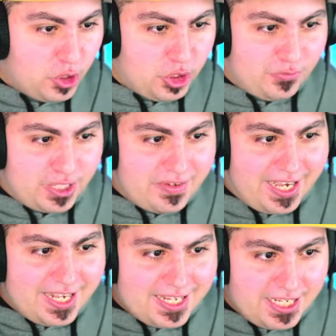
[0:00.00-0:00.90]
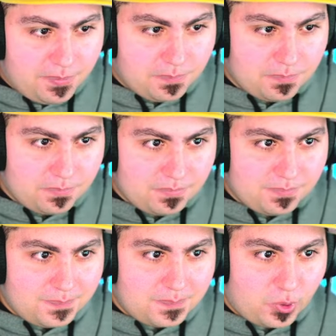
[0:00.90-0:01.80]
però io devo arrivare lì.
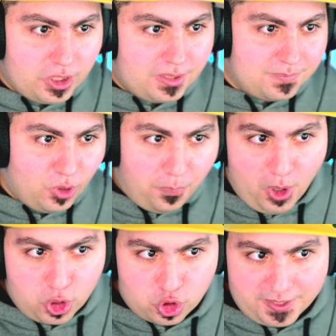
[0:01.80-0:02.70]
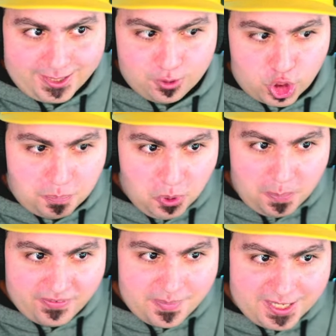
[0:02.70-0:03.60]
Qui non posso perché non c'è più
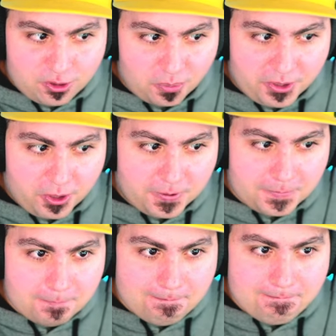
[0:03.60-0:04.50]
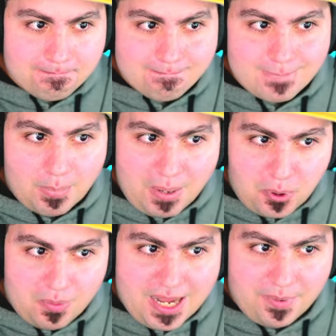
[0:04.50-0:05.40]
il pavimento però. Bel
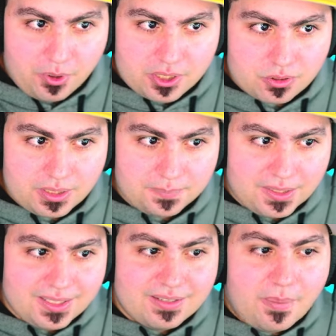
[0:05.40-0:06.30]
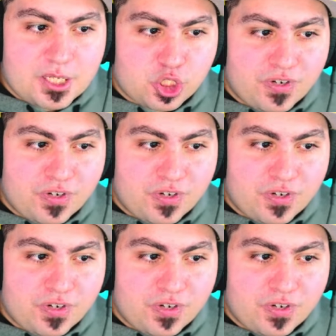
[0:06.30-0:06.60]
problema questo, eh. Vabbè,